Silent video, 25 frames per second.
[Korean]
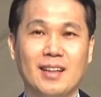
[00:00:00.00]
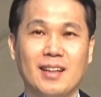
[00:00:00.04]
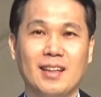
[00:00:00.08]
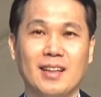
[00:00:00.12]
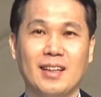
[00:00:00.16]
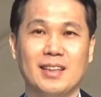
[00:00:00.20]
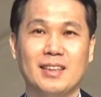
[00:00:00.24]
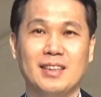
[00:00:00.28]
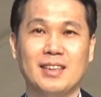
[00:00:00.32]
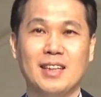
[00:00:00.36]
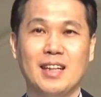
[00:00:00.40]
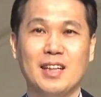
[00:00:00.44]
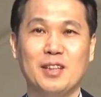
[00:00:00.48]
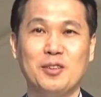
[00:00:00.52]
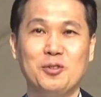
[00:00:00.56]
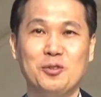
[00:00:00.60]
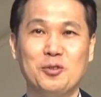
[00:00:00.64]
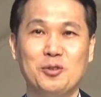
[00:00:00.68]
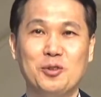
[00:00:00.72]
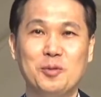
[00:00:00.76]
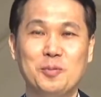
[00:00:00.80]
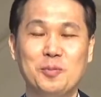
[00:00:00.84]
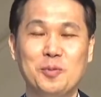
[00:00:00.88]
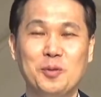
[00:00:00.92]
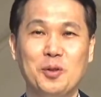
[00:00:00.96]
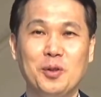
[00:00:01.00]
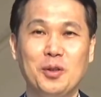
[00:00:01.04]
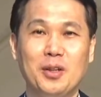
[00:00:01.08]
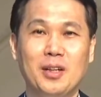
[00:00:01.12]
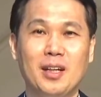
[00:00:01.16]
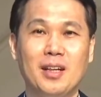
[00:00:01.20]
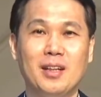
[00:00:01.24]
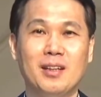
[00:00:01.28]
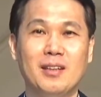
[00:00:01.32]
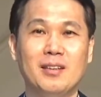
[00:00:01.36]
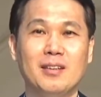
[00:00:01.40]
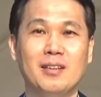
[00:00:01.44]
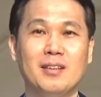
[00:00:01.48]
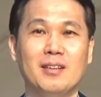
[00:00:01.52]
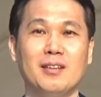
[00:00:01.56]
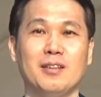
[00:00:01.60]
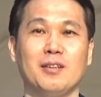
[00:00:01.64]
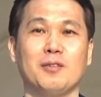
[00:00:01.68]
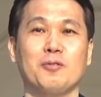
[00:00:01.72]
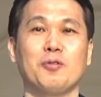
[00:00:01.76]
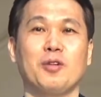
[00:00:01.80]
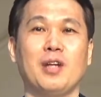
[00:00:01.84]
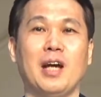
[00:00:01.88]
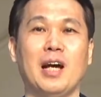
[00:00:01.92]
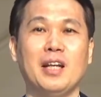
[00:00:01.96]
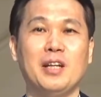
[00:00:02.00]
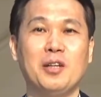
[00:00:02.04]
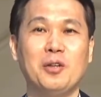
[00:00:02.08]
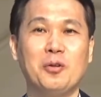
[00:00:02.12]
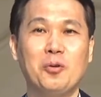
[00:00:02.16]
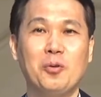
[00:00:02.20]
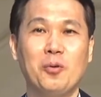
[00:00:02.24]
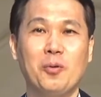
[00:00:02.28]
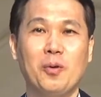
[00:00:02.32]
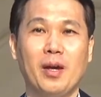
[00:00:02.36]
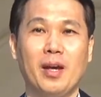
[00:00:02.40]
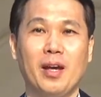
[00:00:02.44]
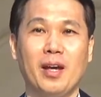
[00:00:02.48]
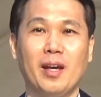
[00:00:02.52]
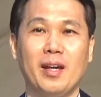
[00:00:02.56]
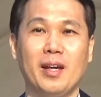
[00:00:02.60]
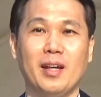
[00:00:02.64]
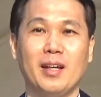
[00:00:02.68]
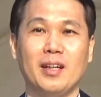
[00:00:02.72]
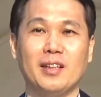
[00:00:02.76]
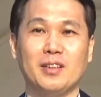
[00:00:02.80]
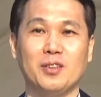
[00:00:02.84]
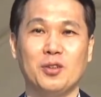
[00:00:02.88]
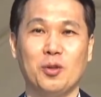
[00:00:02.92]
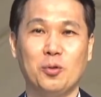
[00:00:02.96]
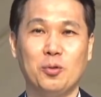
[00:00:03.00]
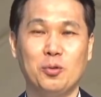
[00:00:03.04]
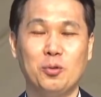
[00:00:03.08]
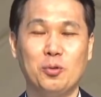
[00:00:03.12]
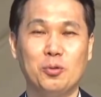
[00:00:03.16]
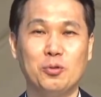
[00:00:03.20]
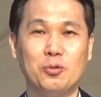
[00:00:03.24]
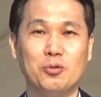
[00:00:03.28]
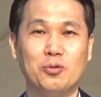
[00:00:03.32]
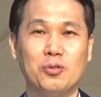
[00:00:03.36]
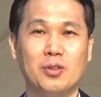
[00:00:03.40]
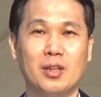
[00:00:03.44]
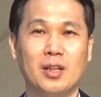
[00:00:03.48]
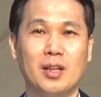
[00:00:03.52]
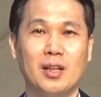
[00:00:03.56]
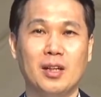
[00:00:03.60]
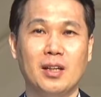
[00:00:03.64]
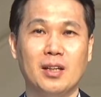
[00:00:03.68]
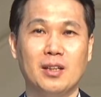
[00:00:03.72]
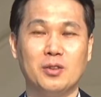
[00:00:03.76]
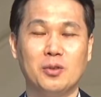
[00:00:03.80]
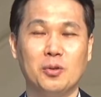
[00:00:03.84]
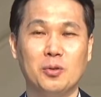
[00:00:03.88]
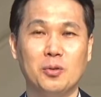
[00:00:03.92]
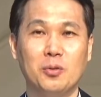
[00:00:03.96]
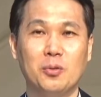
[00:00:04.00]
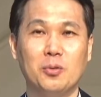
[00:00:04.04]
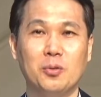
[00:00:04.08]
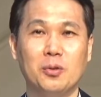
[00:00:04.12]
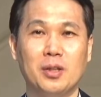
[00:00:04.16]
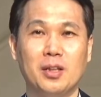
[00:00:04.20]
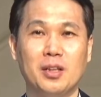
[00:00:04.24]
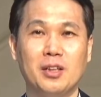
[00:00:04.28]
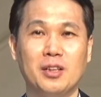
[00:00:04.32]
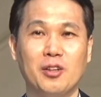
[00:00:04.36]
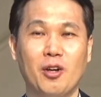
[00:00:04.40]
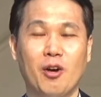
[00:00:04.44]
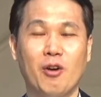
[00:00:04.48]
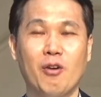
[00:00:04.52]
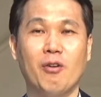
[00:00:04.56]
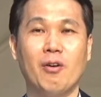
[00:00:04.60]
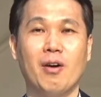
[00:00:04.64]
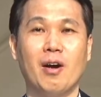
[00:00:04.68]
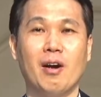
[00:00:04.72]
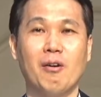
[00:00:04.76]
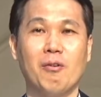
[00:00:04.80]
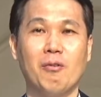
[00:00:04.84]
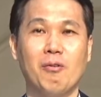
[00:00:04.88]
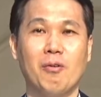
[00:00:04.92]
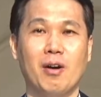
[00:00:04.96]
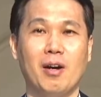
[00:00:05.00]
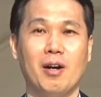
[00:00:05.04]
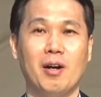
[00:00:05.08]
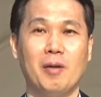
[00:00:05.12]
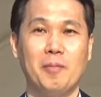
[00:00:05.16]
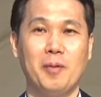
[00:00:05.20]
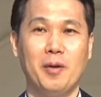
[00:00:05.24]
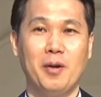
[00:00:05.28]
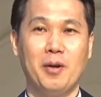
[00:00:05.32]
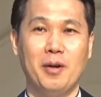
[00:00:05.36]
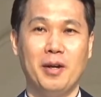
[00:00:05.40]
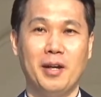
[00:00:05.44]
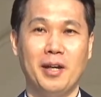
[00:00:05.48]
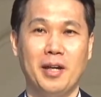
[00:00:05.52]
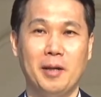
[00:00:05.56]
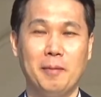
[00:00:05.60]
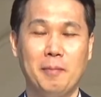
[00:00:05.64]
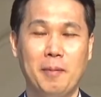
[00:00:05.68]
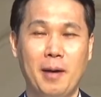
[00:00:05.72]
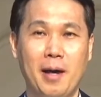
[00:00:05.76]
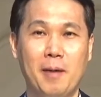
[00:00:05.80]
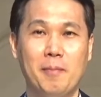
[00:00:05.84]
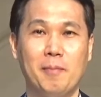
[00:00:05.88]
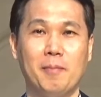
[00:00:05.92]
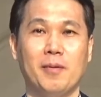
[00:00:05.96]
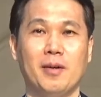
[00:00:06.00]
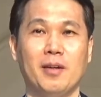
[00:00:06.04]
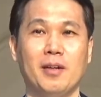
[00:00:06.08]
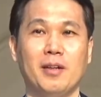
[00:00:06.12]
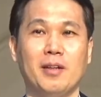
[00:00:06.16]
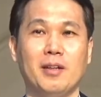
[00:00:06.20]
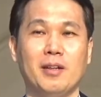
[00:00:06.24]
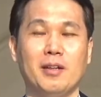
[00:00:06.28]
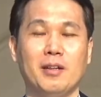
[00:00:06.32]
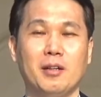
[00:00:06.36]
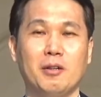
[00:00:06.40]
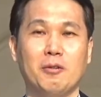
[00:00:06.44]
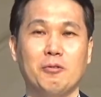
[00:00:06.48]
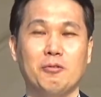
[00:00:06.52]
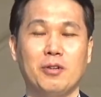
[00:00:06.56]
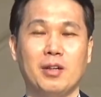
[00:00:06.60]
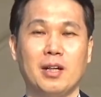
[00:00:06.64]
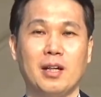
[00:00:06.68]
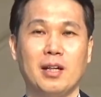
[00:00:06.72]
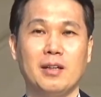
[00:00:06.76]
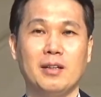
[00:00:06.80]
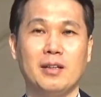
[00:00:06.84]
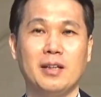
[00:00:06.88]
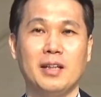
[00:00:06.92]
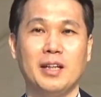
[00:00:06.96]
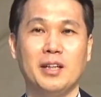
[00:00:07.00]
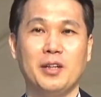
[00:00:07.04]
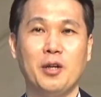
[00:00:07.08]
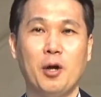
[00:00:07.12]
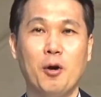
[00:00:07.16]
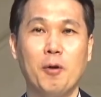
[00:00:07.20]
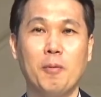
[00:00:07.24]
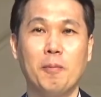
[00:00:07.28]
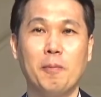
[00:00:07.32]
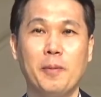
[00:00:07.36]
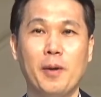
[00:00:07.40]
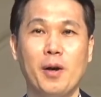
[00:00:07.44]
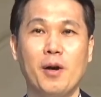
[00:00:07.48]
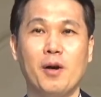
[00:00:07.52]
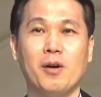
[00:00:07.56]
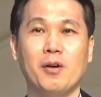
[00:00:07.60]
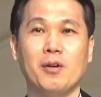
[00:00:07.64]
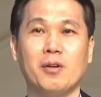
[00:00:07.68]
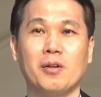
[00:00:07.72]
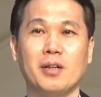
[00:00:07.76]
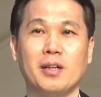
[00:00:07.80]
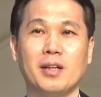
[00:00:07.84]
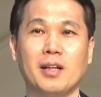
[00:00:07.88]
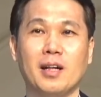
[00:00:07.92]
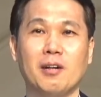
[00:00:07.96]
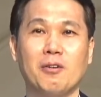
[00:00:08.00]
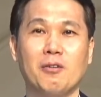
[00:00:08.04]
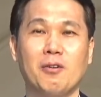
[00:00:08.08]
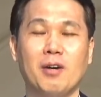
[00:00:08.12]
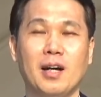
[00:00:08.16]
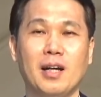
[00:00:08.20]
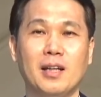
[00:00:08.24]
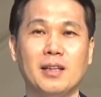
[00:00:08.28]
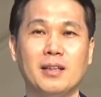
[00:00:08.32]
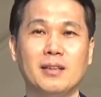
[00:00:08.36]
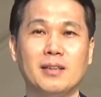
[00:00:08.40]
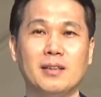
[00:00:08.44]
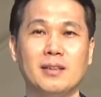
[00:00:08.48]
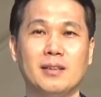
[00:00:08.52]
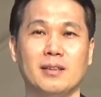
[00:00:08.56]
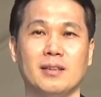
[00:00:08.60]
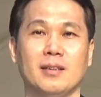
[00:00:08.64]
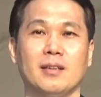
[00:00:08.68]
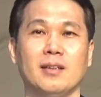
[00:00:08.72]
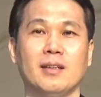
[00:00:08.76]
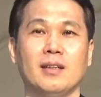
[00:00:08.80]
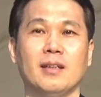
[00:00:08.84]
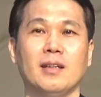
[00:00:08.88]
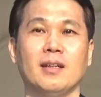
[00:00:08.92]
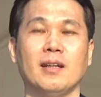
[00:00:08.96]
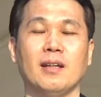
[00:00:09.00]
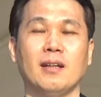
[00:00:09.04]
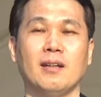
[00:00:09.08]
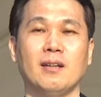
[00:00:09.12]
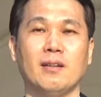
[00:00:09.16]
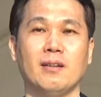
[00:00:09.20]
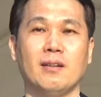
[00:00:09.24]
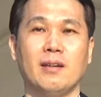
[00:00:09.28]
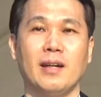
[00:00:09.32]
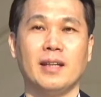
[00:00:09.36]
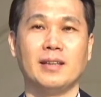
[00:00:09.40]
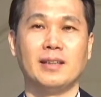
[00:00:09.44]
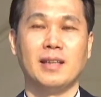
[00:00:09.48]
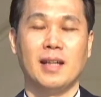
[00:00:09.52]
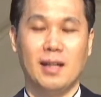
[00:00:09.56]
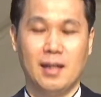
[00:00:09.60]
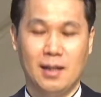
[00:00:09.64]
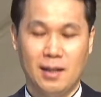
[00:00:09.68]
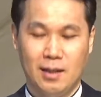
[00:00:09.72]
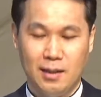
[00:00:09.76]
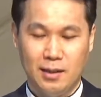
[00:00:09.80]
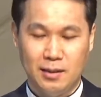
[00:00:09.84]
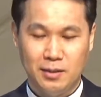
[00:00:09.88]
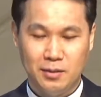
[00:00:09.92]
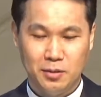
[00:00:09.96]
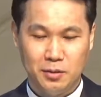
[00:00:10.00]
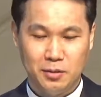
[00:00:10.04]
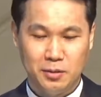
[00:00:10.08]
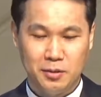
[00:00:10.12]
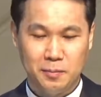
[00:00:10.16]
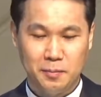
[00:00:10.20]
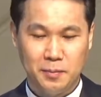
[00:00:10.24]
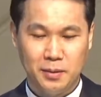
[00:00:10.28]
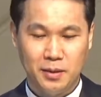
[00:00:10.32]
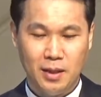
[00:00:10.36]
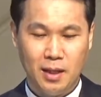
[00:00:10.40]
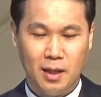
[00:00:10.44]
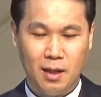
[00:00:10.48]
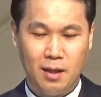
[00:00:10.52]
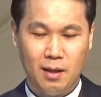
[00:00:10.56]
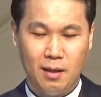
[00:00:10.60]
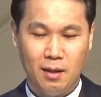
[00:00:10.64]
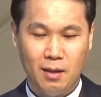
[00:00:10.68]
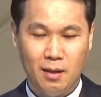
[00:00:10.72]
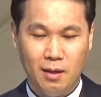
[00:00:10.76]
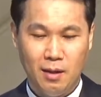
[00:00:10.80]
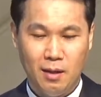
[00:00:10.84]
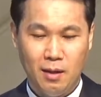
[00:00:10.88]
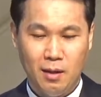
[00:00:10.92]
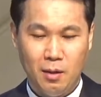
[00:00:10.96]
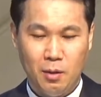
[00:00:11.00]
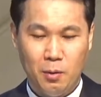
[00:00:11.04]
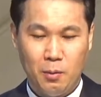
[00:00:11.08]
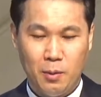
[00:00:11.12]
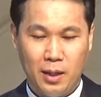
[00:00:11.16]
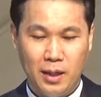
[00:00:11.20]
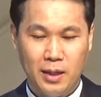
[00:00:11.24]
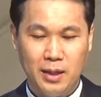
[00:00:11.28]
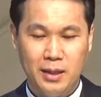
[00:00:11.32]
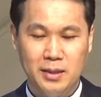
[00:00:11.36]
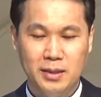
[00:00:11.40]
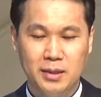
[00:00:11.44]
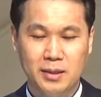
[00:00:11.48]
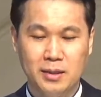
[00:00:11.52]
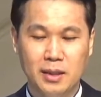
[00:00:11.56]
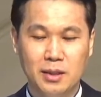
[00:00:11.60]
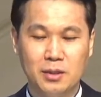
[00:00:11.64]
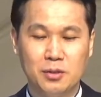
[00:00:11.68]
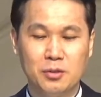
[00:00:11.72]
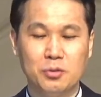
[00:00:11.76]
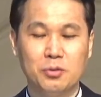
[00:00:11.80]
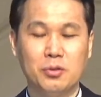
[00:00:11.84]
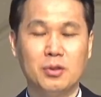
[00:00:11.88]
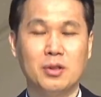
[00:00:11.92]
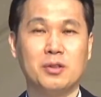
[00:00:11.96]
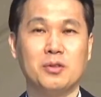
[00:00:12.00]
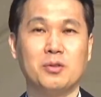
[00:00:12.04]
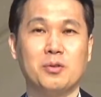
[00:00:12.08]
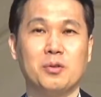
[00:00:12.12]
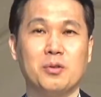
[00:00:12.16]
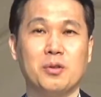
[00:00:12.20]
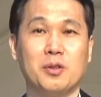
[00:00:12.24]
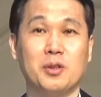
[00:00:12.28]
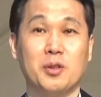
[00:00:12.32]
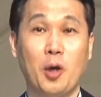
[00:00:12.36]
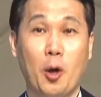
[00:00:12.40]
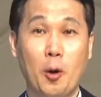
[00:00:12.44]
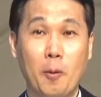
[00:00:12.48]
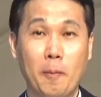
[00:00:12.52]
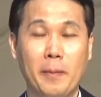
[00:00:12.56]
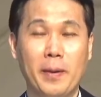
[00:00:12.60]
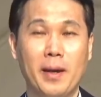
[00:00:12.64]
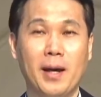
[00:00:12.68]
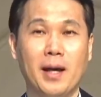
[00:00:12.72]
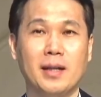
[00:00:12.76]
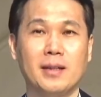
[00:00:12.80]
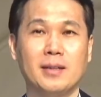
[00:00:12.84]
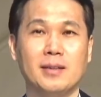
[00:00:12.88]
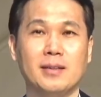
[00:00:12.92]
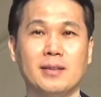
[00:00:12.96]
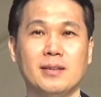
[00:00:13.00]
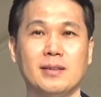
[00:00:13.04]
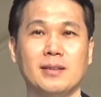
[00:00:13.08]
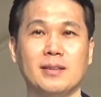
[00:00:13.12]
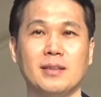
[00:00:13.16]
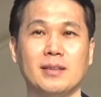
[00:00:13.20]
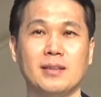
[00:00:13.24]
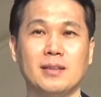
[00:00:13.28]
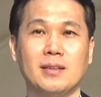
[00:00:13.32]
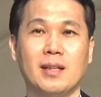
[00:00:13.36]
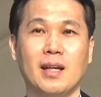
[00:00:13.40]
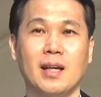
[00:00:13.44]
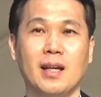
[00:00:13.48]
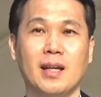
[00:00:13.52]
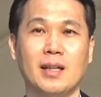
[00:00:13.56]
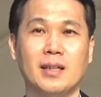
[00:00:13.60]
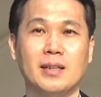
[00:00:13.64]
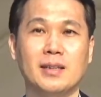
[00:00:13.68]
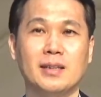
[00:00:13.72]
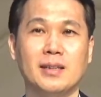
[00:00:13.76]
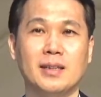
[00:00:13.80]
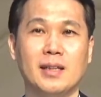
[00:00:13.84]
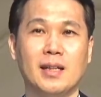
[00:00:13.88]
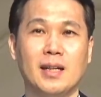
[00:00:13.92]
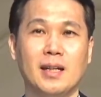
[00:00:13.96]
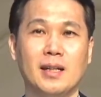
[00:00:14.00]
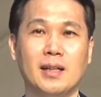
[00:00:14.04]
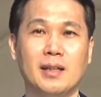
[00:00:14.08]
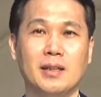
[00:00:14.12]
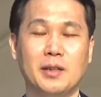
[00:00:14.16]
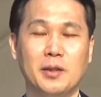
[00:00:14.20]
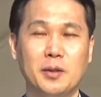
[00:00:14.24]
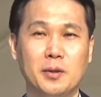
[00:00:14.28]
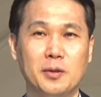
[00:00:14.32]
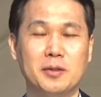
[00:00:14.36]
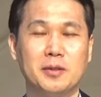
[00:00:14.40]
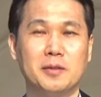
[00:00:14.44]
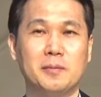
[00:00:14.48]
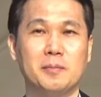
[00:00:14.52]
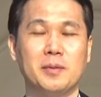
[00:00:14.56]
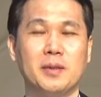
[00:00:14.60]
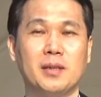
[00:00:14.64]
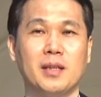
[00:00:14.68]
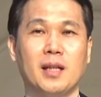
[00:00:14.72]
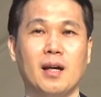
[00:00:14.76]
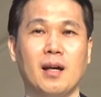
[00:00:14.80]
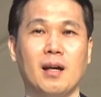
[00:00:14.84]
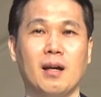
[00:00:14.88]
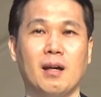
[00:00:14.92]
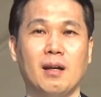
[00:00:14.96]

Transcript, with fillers: 지난주 금요일에는 우리 한인교회 전통 중의 전통인 영광과 평화의 밤, 우리가 흔히 영평이라고 하는 어, 행사가 있었습니다. 왕이신 예수 그리스도를 경배하는 은혜의 시간이었습니다.